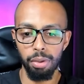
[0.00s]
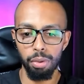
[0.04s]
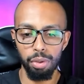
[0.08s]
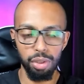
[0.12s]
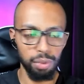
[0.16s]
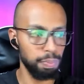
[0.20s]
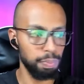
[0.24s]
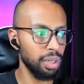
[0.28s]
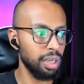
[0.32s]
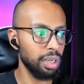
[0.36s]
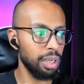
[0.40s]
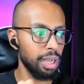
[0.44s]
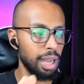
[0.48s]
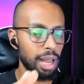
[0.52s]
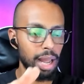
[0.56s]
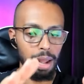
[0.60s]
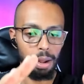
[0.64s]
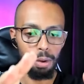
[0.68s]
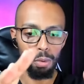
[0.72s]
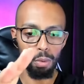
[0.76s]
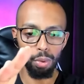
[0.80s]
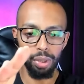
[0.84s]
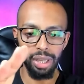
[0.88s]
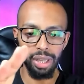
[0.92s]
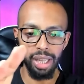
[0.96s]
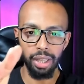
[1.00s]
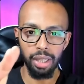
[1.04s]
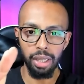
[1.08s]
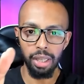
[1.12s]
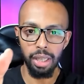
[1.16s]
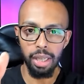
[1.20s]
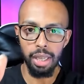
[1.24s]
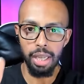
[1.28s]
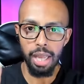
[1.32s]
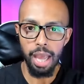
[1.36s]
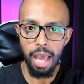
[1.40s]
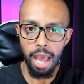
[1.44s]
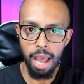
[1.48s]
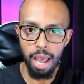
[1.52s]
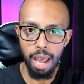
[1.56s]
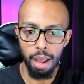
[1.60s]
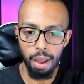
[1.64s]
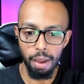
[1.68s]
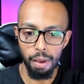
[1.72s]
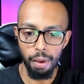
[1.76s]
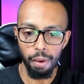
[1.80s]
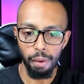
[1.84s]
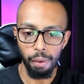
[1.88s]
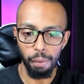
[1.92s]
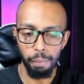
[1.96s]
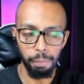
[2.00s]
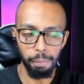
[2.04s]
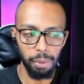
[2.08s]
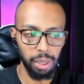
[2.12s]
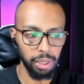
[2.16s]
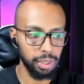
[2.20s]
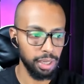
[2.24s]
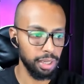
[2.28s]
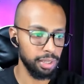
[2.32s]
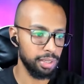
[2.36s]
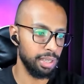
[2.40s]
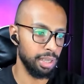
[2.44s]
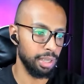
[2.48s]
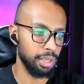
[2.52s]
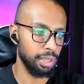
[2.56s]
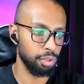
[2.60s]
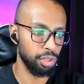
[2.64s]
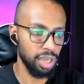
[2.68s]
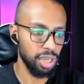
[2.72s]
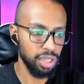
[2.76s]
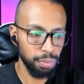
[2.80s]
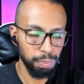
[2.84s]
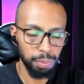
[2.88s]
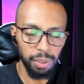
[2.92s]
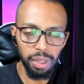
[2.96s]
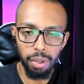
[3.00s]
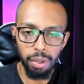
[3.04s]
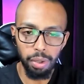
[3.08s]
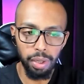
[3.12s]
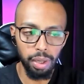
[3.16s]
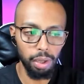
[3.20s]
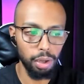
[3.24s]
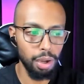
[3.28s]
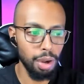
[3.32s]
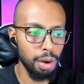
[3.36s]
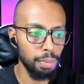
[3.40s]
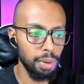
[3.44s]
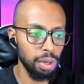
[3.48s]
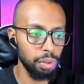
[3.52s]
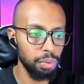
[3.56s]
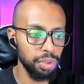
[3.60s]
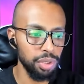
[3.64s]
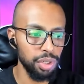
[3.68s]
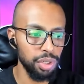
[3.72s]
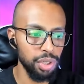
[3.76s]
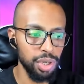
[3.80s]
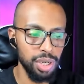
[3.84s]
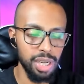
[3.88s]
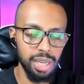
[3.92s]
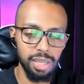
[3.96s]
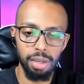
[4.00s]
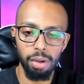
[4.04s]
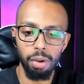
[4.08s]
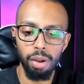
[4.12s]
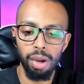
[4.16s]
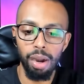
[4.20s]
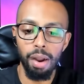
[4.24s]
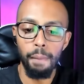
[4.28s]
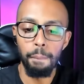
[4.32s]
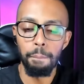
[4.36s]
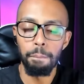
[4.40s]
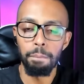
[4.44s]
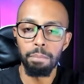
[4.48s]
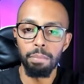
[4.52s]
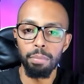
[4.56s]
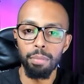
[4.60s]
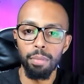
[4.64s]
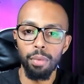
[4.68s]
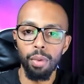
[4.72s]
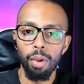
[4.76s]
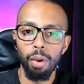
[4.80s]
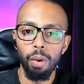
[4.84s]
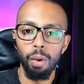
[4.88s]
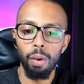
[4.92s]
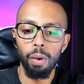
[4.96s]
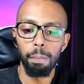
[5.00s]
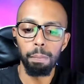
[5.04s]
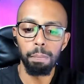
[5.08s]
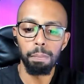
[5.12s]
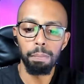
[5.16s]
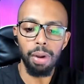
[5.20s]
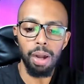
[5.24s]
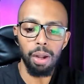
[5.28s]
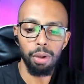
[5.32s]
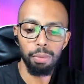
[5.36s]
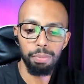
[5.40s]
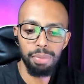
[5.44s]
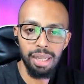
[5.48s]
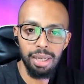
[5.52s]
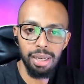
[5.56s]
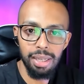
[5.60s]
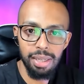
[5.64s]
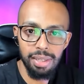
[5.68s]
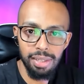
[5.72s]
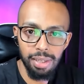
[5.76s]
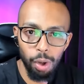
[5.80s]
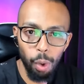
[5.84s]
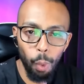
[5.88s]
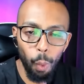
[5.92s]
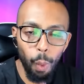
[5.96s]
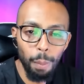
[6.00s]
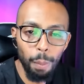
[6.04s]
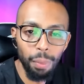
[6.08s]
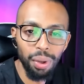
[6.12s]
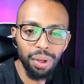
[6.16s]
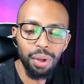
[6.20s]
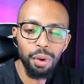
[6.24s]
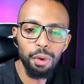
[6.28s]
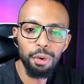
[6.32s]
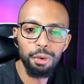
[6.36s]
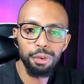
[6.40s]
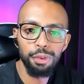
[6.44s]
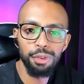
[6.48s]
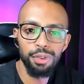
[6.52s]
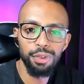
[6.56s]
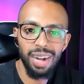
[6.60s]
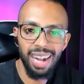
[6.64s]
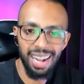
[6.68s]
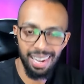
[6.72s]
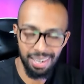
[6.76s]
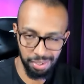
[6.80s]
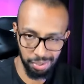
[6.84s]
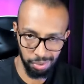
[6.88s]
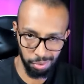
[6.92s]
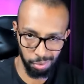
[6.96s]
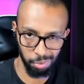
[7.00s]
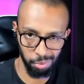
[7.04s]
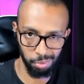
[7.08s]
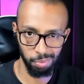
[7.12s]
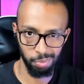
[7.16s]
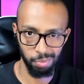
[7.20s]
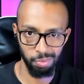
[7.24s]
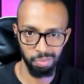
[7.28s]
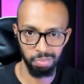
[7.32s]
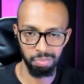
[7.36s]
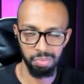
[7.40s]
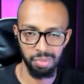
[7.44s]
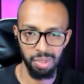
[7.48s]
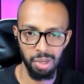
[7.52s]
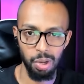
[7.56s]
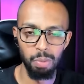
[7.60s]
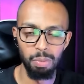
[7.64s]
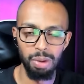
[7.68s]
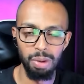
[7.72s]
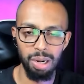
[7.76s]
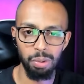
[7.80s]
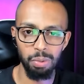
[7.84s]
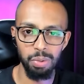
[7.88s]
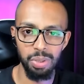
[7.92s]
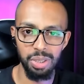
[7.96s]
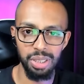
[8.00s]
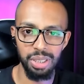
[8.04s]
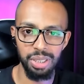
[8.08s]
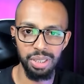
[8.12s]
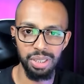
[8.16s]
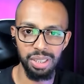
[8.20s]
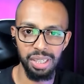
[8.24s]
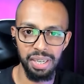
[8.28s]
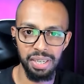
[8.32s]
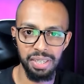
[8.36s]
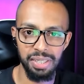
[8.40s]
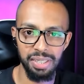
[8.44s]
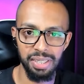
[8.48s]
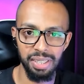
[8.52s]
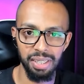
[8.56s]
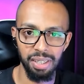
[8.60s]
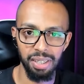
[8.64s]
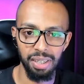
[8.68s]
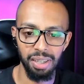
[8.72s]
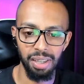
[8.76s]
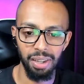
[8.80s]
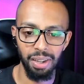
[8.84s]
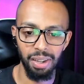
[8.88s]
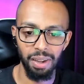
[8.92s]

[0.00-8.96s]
eu te explicar o que, que é uma, quer dizer, eu já te expliquei o que é uma contingência. Agora, Paulo, beleza, como que eu faço uma contingência?